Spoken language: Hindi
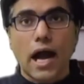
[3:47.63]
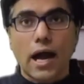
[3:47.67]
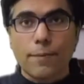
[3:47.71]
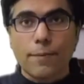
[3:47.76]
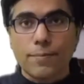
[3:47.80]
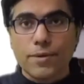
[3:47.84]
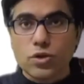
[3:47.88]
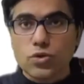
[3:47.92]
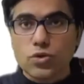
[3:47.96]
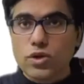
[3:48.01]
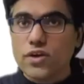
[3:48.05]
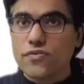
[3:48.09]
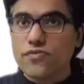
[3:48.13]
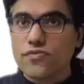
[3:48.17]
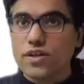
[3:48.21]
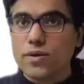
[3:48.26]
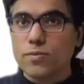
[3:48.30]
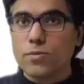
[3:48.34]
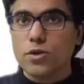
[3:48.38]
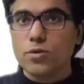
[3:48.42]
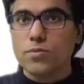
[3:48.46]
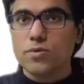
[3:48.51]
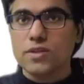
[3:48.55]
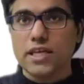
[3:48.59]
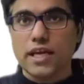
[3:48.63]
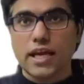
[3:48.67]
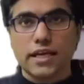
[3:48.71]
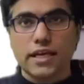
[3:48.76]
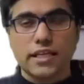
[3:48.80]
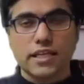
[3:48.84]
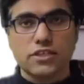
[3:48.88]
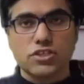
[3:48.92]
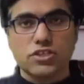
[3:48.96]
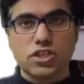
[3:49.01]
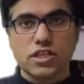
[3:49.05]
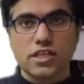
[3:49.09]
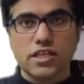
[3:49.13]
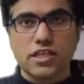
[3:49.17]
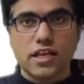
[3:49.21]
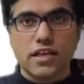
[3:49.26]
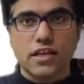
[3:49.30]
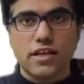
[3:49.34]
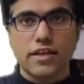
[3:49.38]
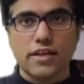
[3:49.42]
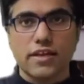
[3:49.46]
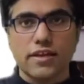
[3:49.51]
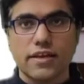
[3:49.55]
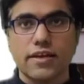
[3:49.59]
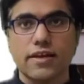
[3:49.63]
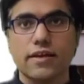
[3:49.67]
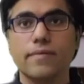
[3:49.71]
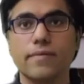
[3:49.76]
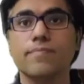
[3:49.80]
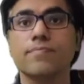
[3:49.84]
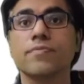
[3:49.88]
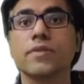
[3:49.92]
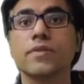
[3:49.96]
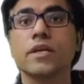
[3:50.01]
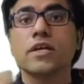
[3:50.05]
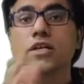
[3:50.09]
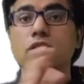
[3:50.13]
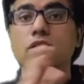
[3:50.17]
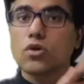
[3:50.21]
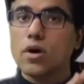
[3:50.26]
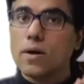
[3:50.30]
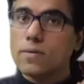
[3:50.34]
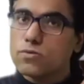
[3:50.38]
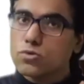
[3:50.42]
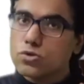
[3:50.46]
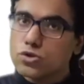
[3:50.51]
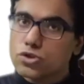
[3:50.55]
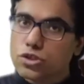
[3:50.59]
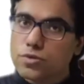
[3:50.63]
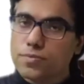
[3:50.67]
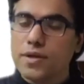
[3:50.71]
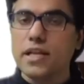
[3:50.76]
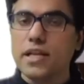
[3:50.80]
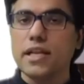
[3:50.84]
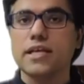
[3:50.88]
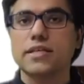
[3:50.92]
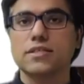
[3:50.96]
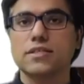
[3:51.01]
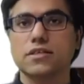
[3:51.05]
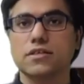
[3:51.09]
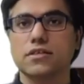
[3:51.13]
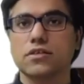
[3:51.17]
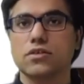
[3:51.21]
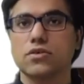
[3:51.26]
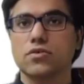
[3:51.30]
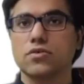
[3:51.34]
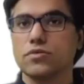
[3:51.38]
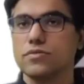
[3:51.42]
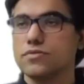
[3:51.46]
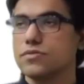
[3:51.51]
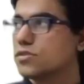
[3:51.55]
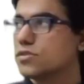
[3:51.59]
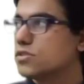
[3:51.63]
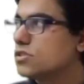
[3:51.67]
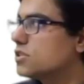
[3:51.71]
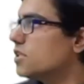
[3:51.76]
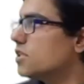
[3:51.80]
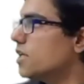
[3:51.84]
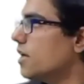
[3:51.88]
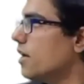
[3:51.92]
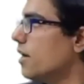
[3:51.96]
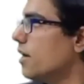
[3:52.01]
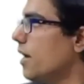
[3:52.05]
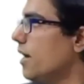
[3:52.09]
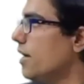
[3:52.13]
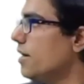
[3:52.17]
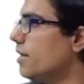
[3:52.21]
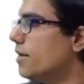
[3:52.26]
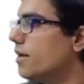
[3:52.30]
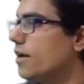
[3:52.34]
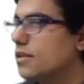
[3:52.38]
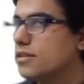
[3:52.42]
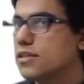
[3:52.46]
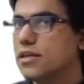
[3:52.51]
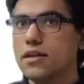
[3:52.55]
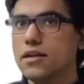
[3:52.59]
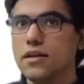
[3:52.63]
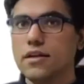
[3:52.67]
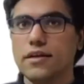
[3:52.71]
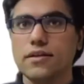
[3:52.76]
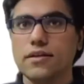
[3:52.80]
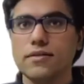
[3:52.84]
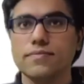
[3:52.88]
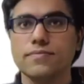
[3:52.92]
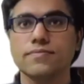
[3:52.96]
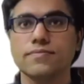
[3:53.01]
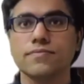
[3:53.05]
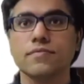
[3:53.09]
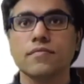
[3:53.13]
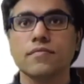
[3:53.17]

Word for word: आपने तो एफ डब्ल्यू बताया टीचर ये ले रही है तो आप कुछ भी ले सकते हो ठीक है राइट यहां तक क्लियर